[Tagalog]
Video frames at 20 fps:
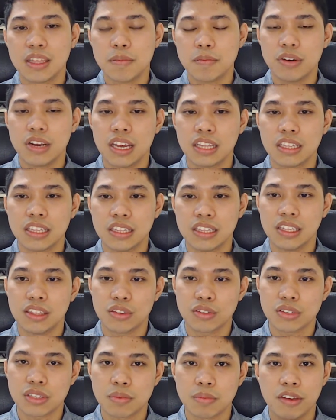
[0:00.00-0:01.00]
po natin
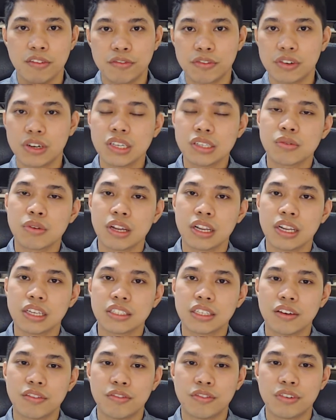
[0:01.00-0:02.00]
dito sa may verse 1 at
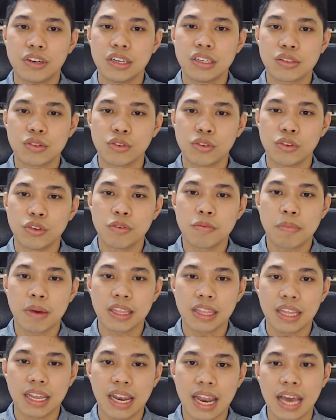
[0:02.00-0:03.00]
saka verse 2 yung
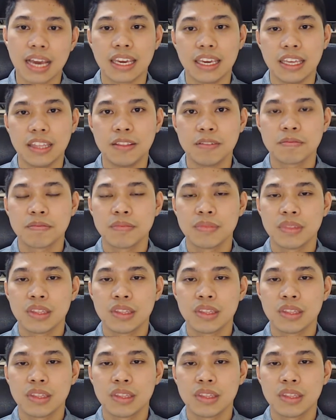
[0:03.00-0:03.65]
panalangin